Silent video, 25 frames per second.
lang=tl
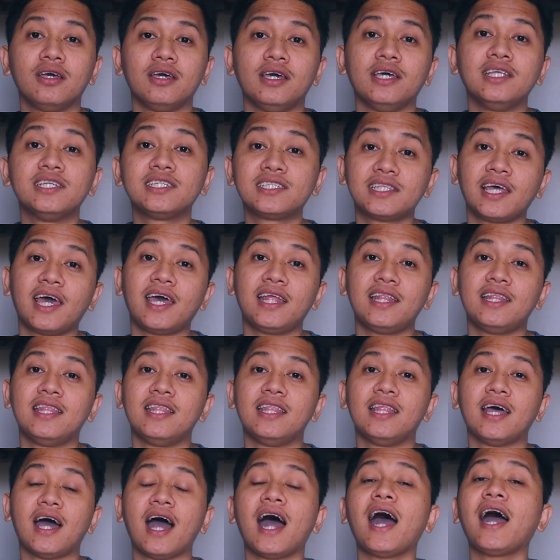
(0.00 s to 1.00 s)
Instead,
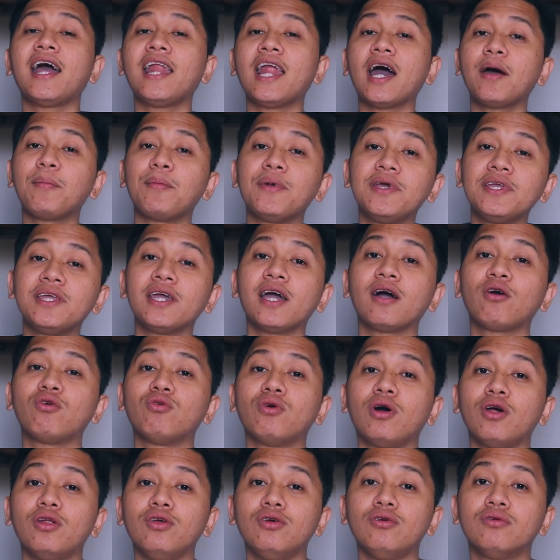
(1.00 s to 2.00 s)
hahanapin niya
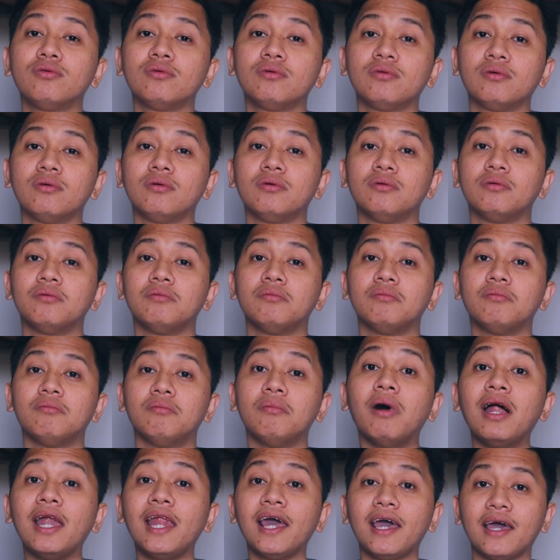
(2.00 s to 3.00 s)
kung ano yung
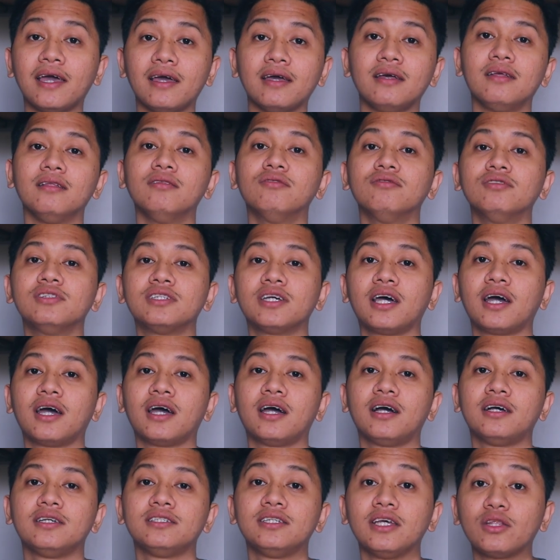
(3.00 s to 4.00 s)
mali dun sa
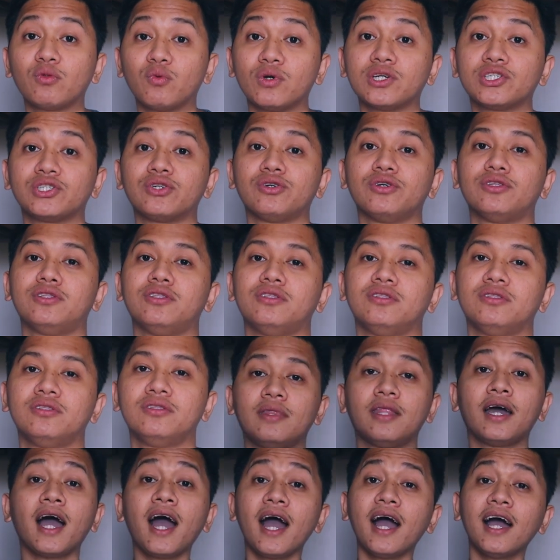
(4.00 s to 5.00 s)
sitwasyon.
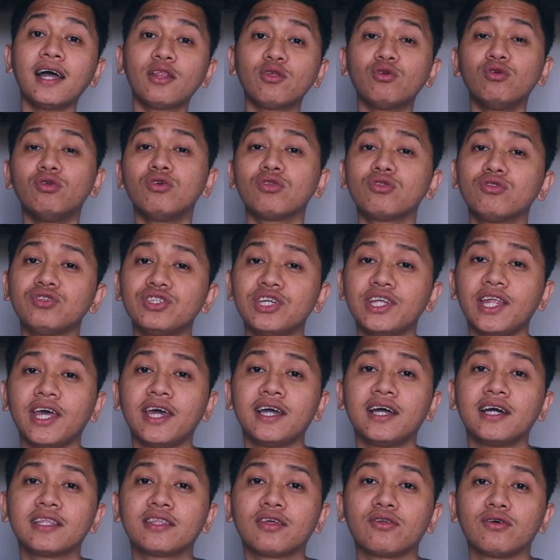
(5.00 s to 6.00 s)
Nakakatulong to si
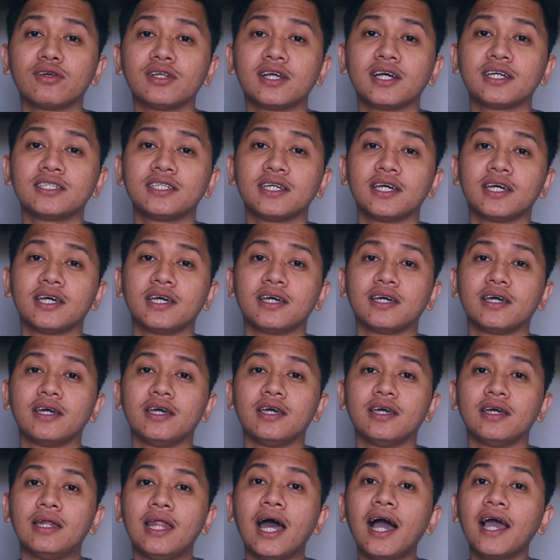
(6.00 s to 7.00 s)
Negatron kasi
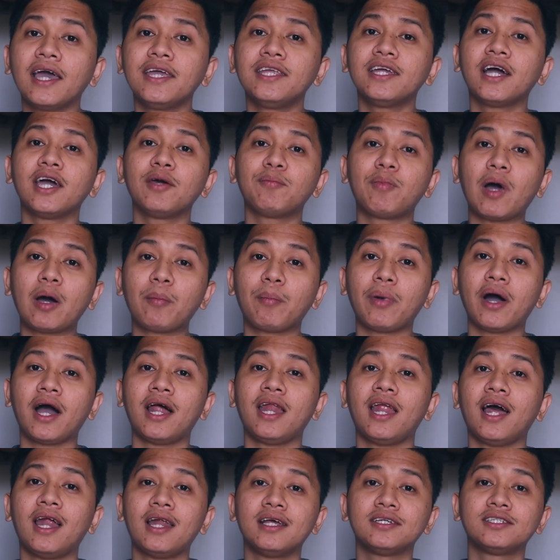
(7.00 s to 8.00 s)
lagi niyang
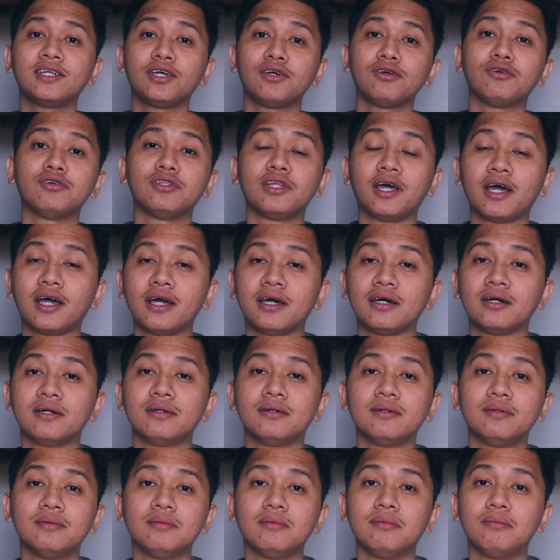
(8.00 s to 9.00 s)
ipapaalala sa'yo na
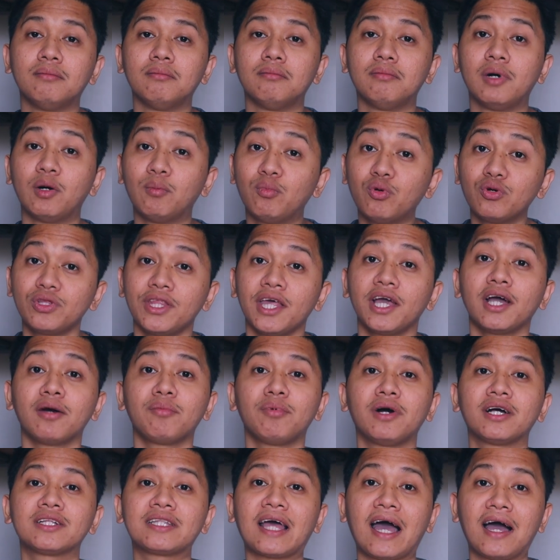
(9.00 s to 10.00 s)
mabuti ka
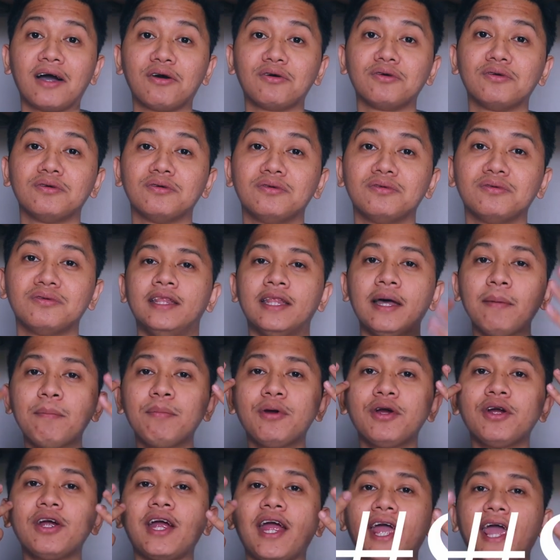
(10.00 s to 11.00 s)
pang tao.
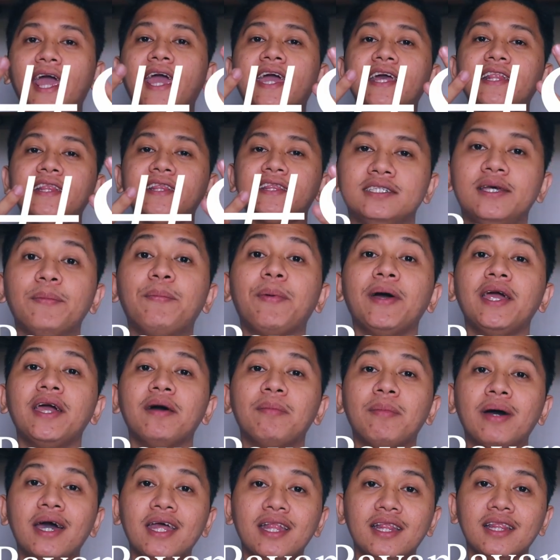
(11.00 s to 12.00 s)
Number 8, si
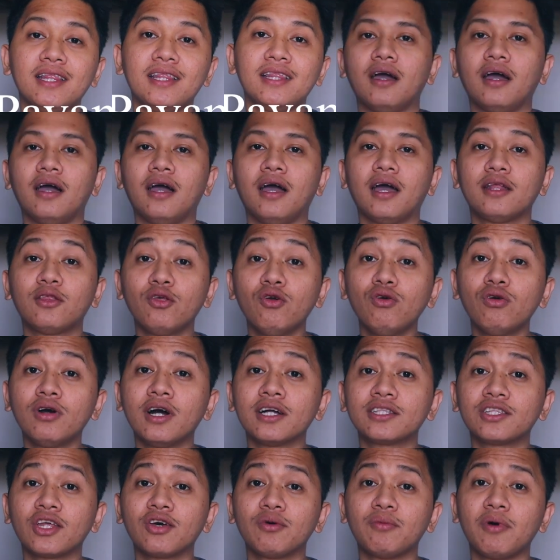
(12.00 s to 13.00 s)
Payaman. Ito yung
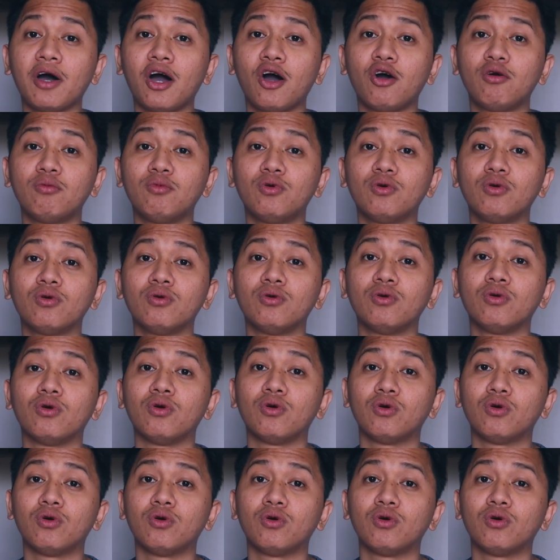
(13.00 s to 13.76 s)
katrabaho mong